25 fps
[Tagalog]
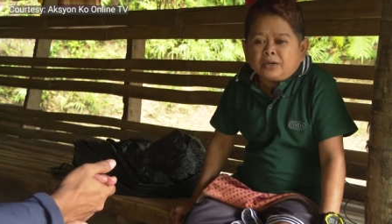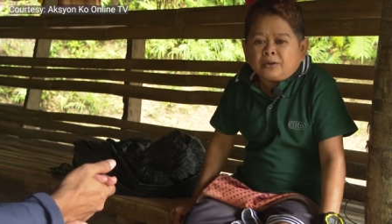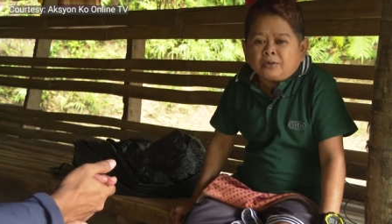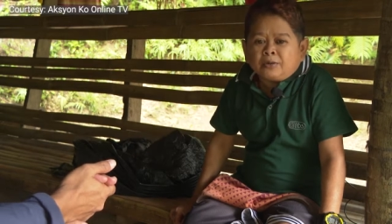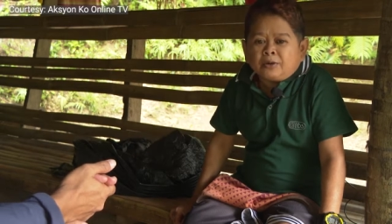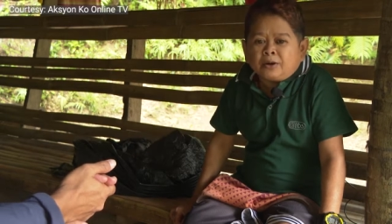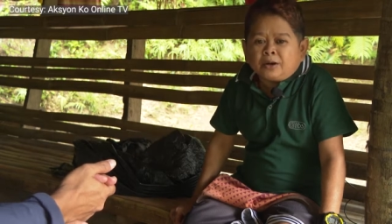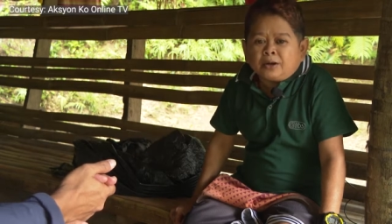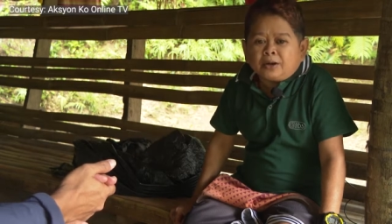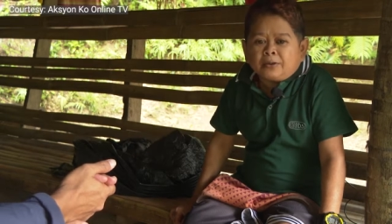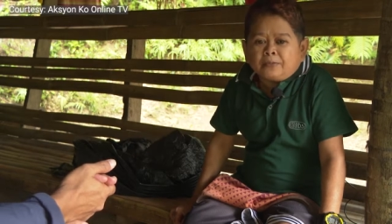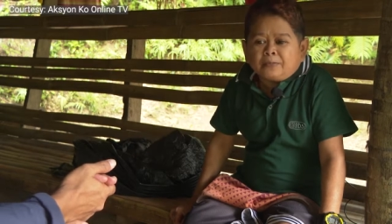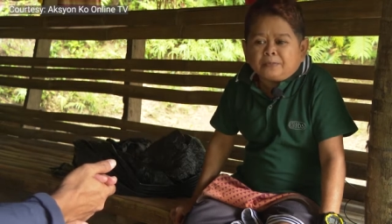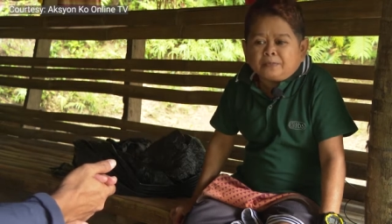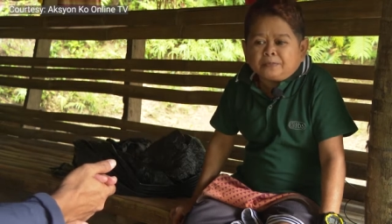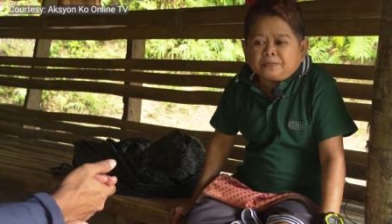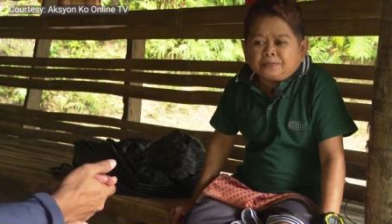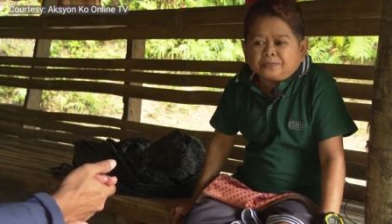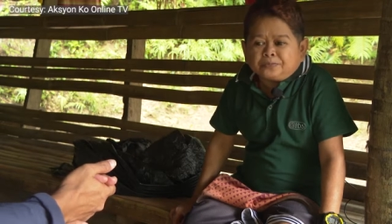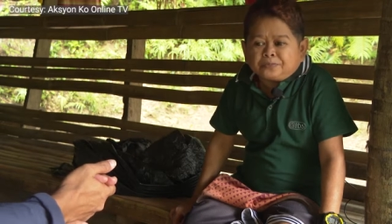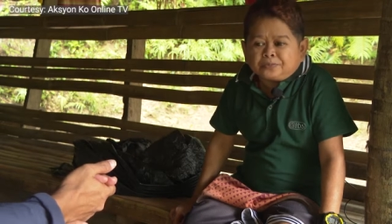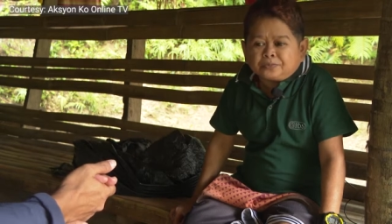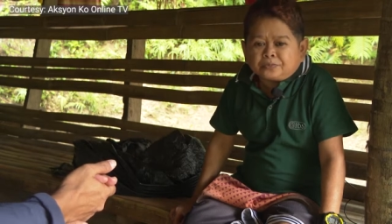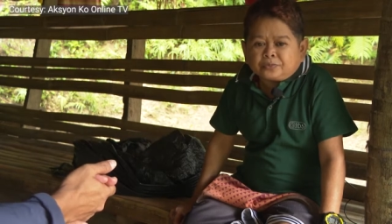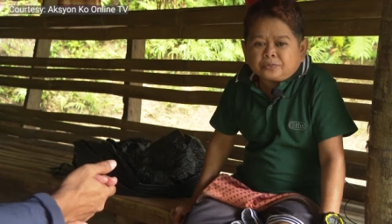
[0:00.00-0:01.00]
kuha
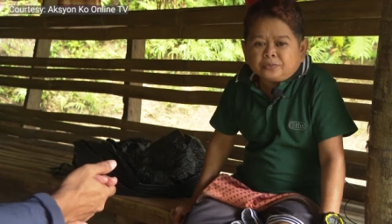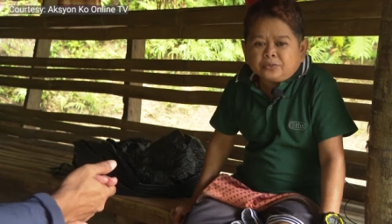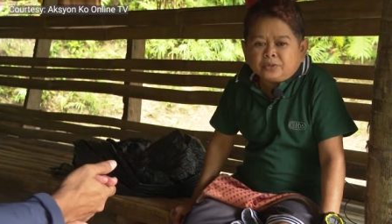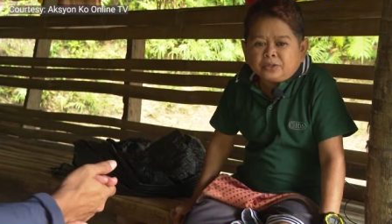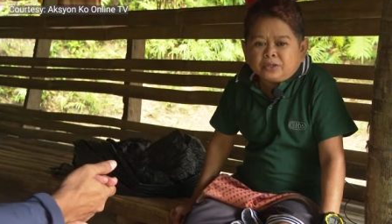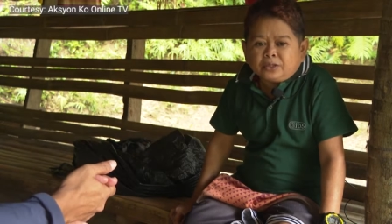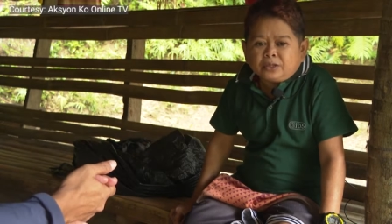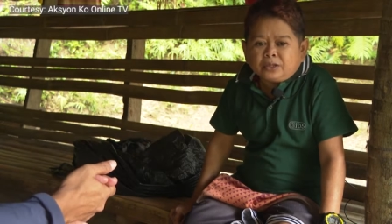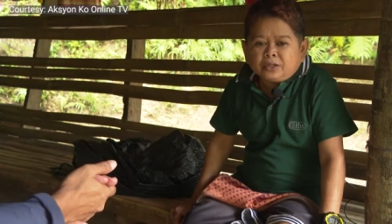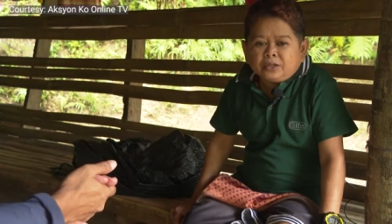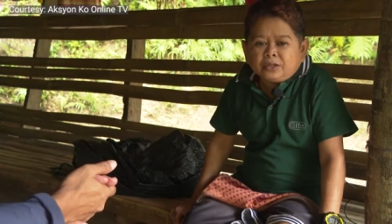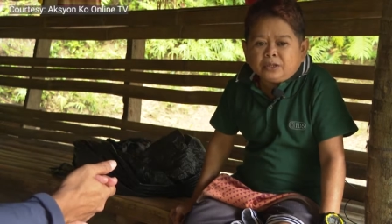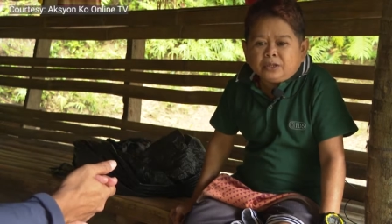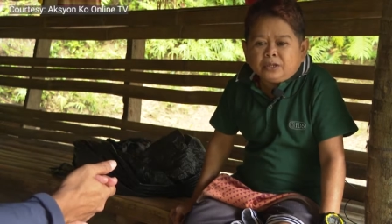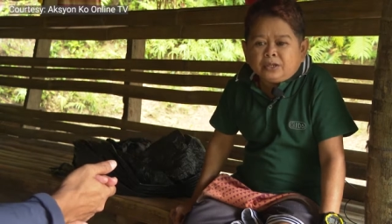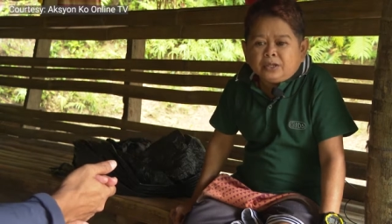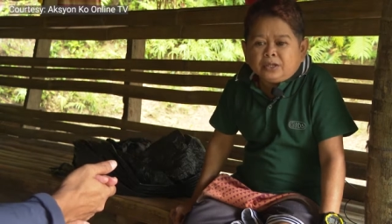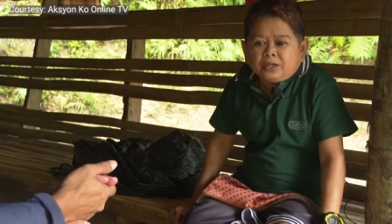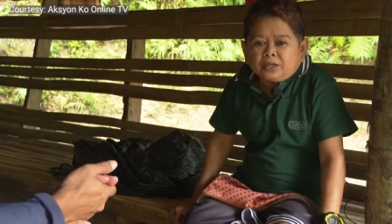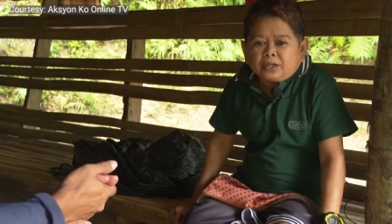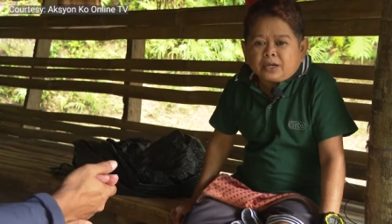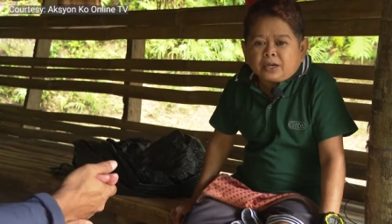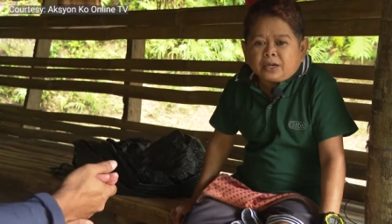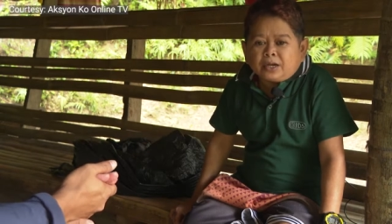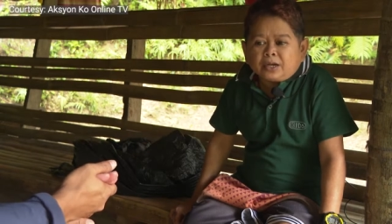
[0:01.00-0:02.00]

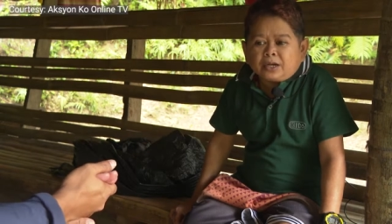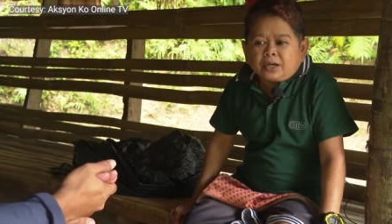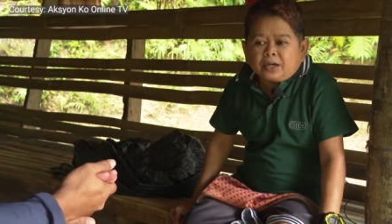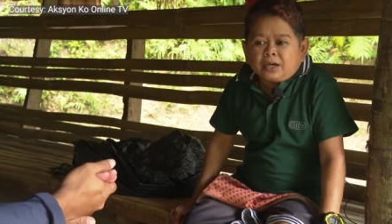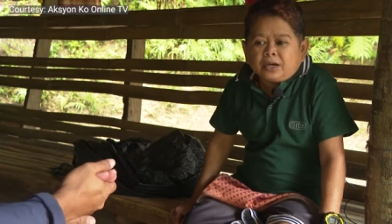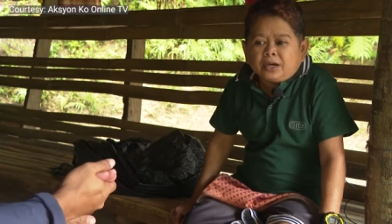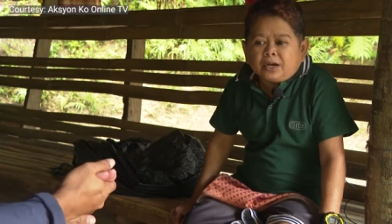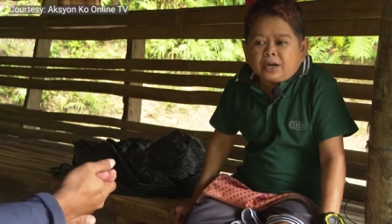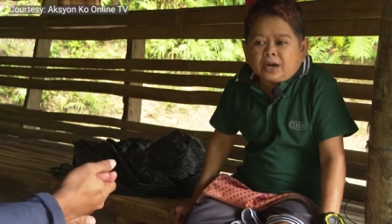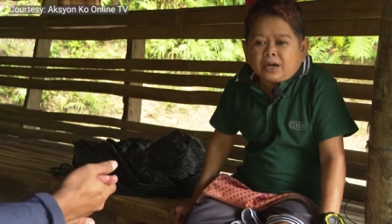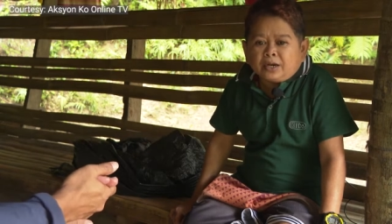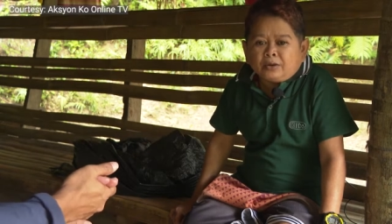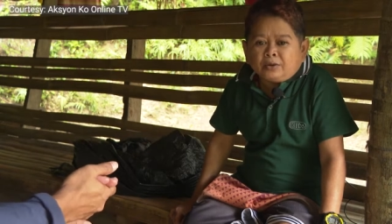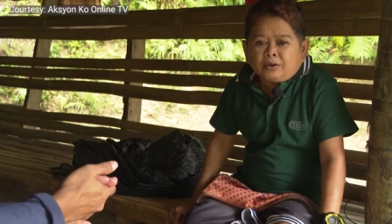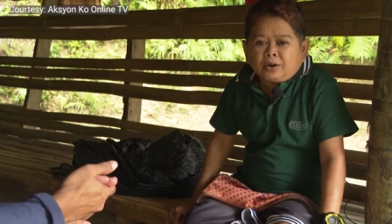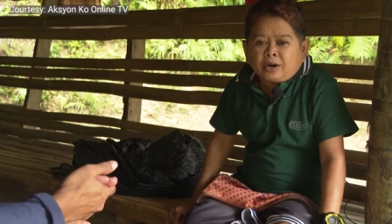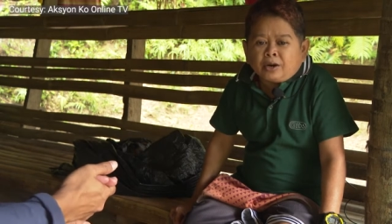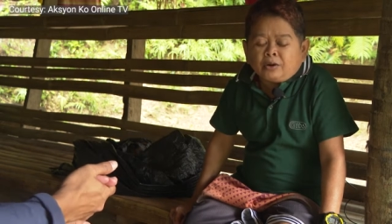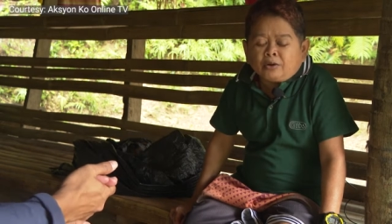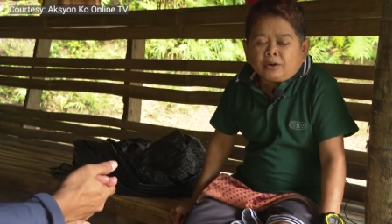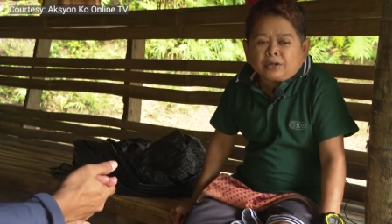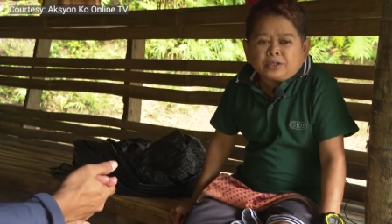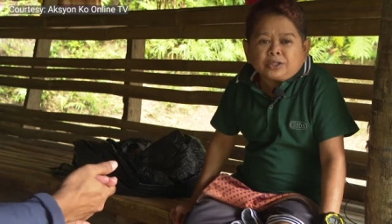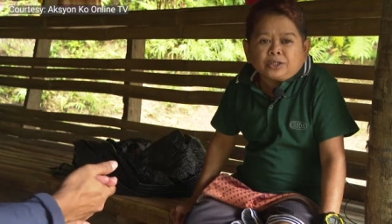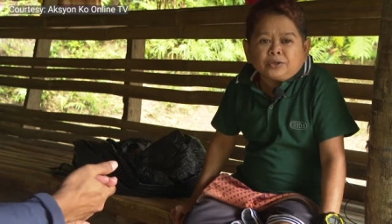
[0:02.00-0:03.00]
nag ano na
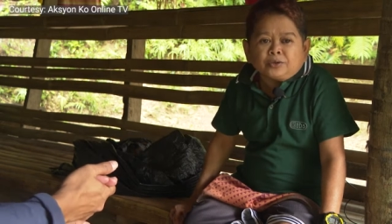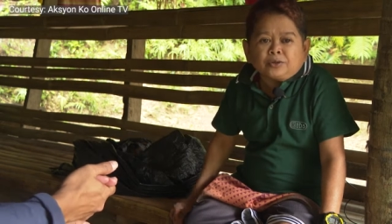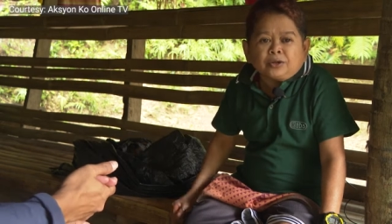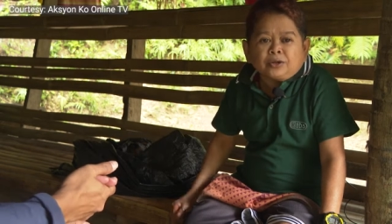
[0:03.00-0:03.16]
raw kasi